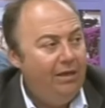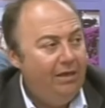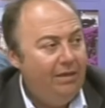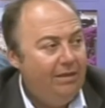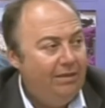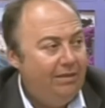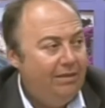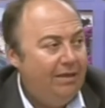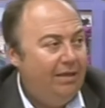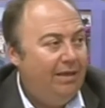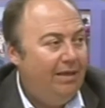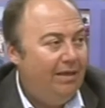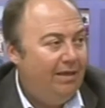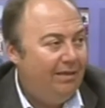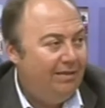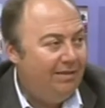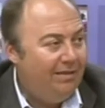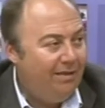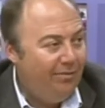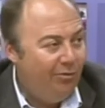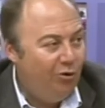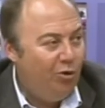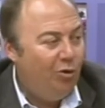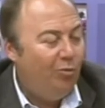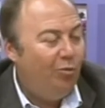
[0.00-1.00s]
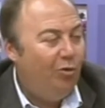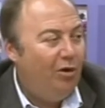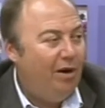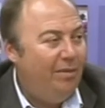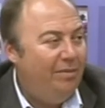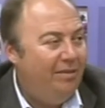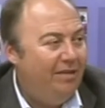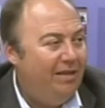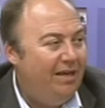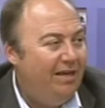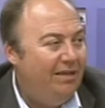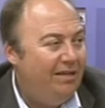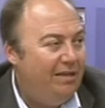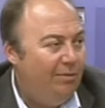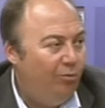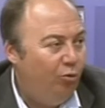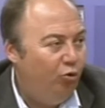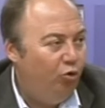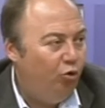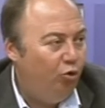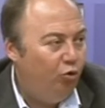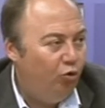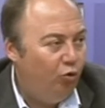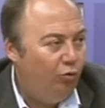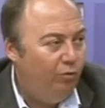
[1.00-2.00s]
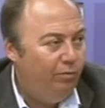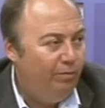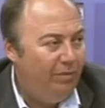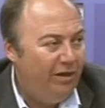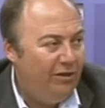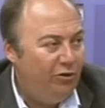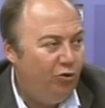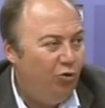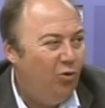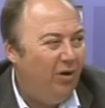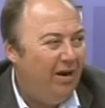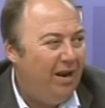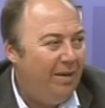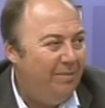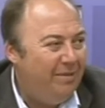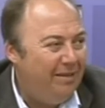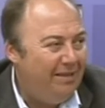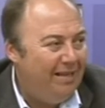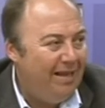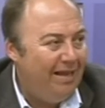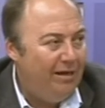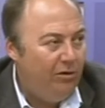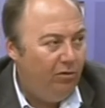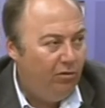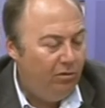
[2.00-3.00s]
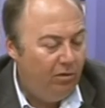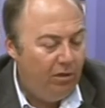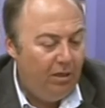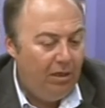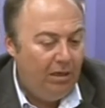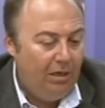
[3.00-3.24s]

se dividió por la mitad y se puso su precio a la mitad, ¿no?